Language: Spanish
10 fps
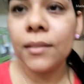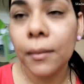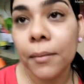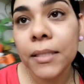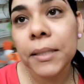
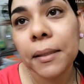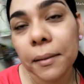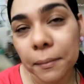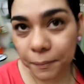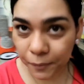está
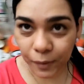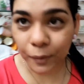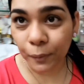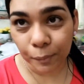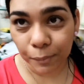vacía. No hay
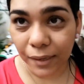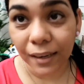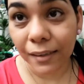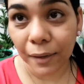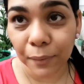compra,
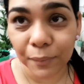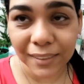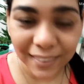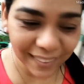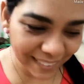hay agua.